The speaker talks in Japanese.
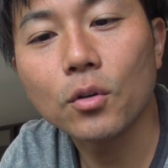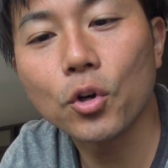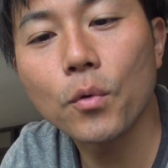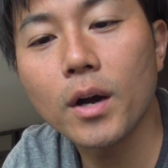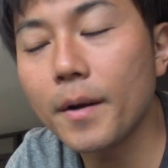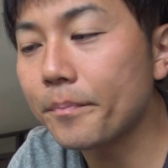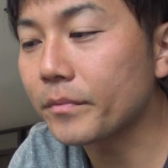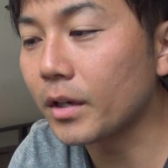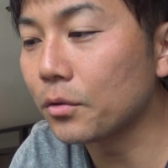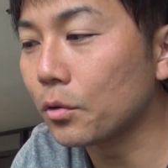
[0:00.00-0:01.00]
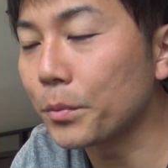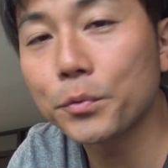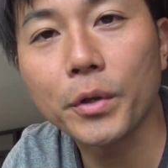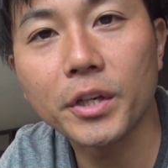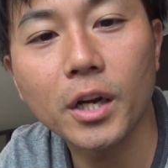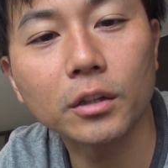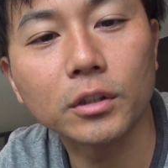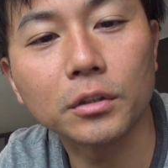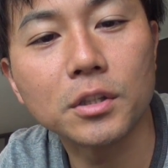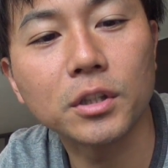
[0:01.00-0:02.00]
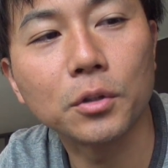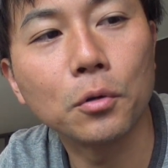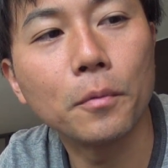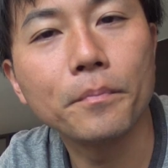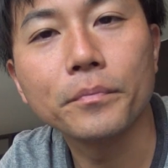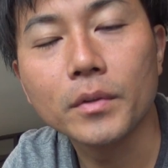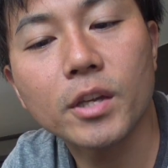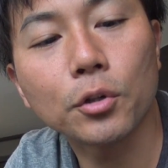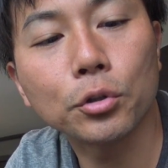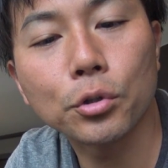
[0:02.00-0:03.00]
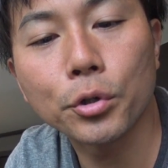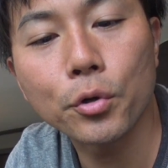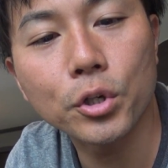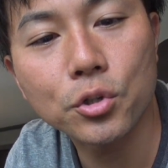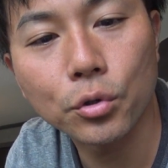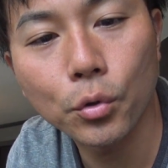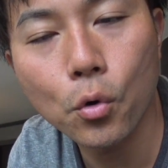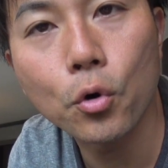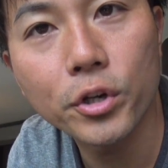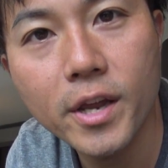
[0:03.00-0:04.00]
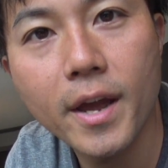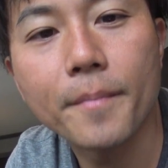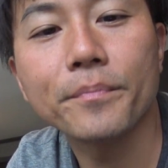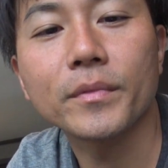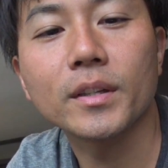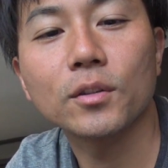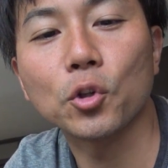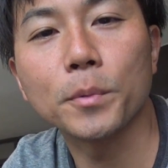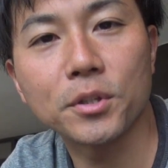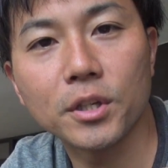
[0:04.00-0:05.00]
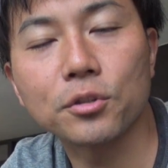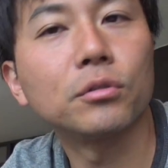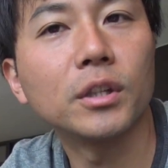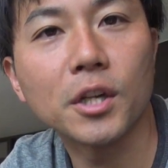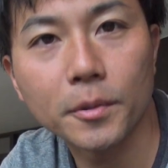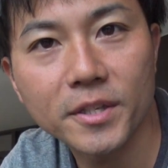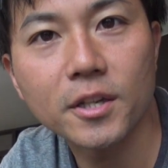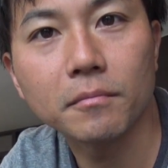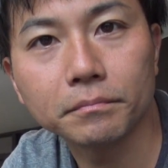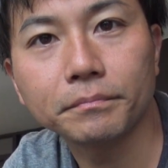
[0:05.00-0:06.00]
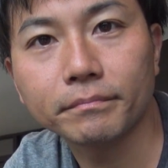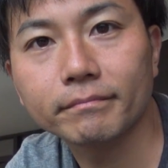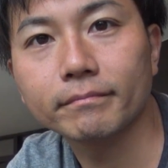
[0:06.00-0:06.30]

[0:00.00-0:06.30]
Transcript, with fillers: これはあのビュッフェになかったんですけど先ほどの料理長のご厚意で特別に作っていただきました